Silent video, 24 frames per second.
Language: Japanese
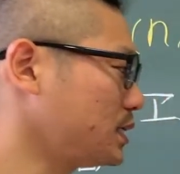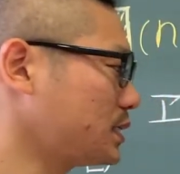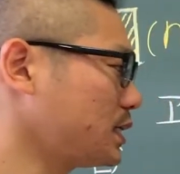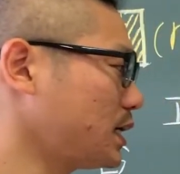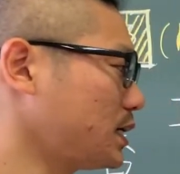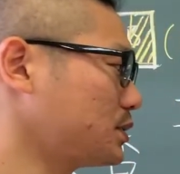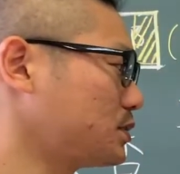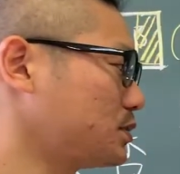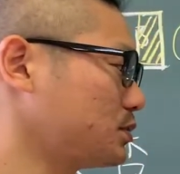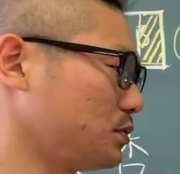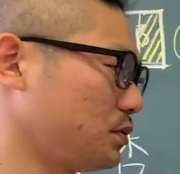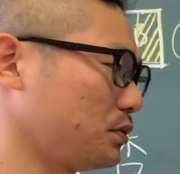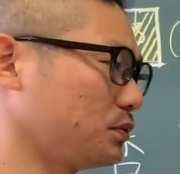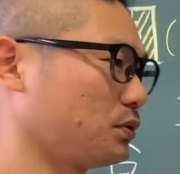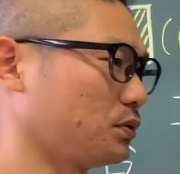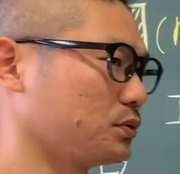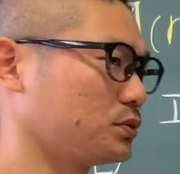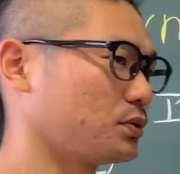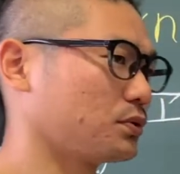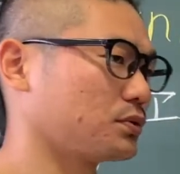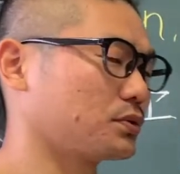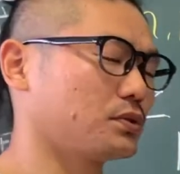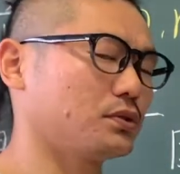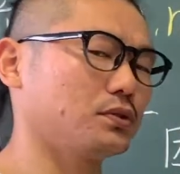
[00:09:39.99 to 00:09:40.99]
小さい頭脳と
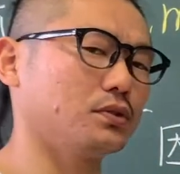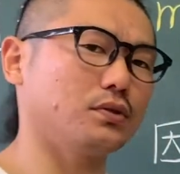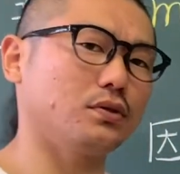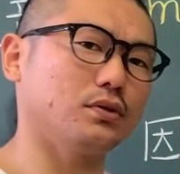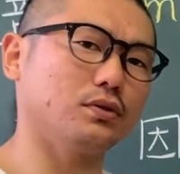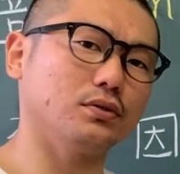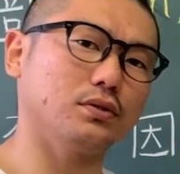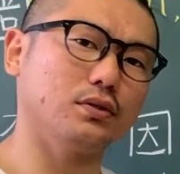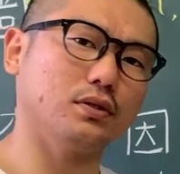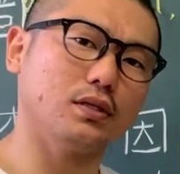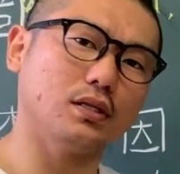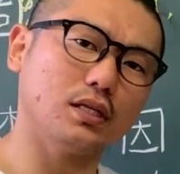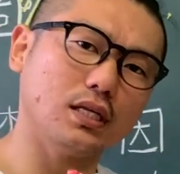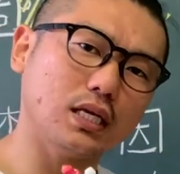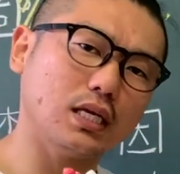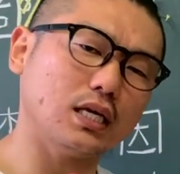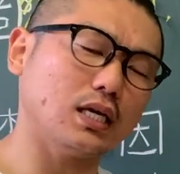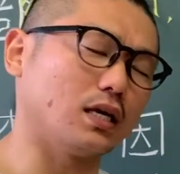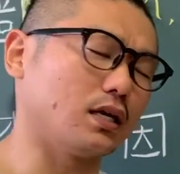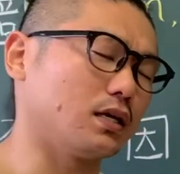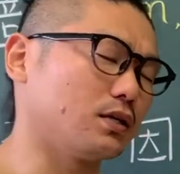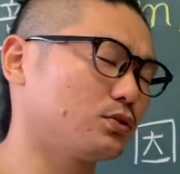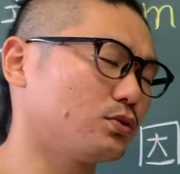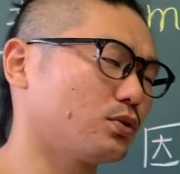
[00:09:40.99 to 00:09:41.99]
即音
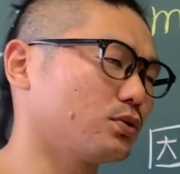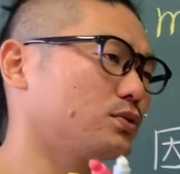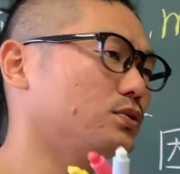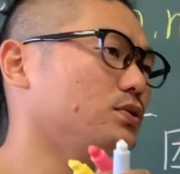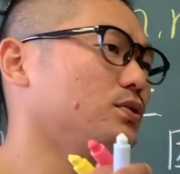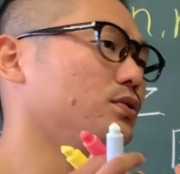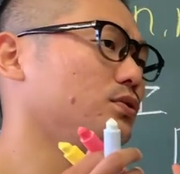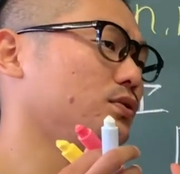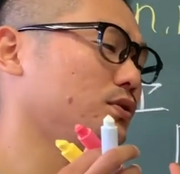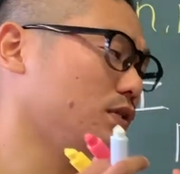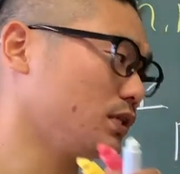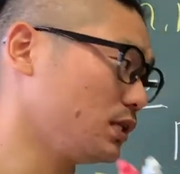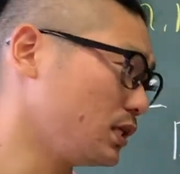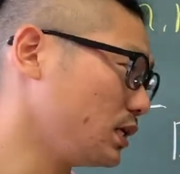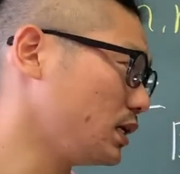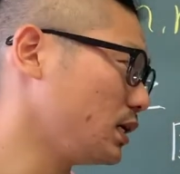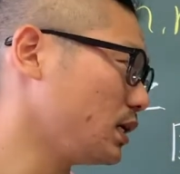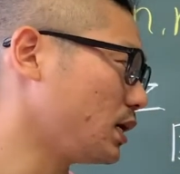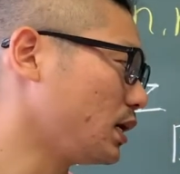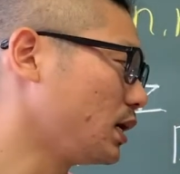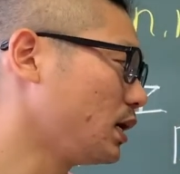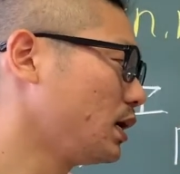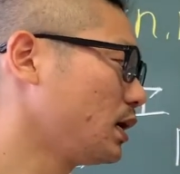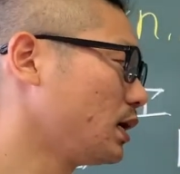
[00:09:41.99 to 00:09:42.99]
に即音
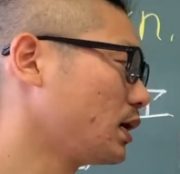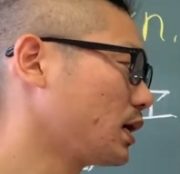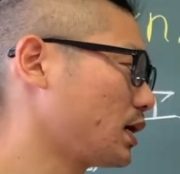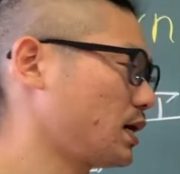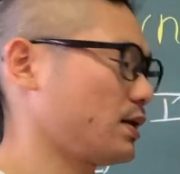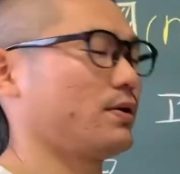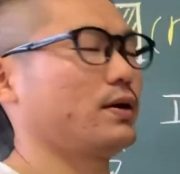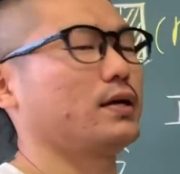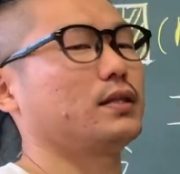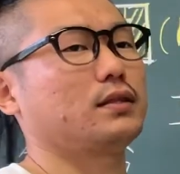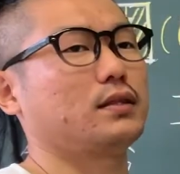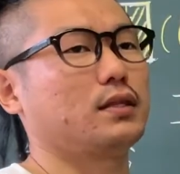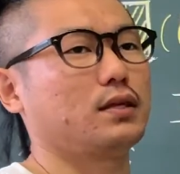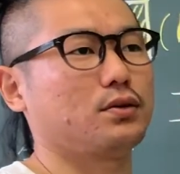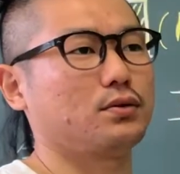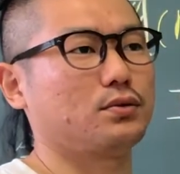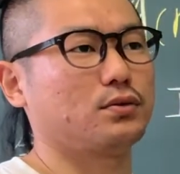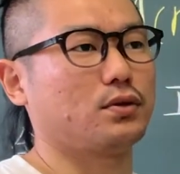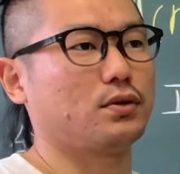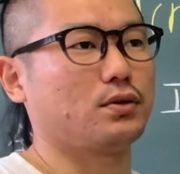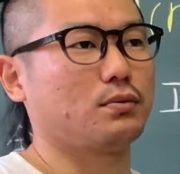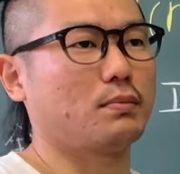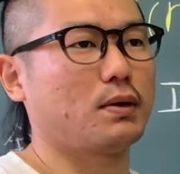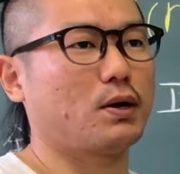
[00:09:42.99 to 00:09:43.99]
に変わってるっていう、